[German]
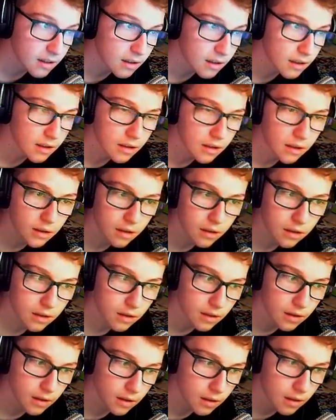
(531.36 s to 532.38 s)
Ausdauer. Ich mache
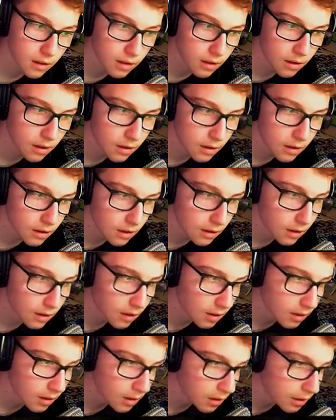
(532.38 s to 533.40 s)
beides so im
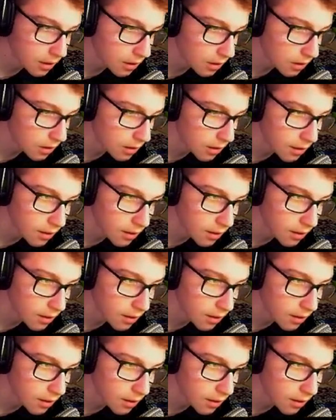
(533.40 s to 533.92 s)
gleichen Maße.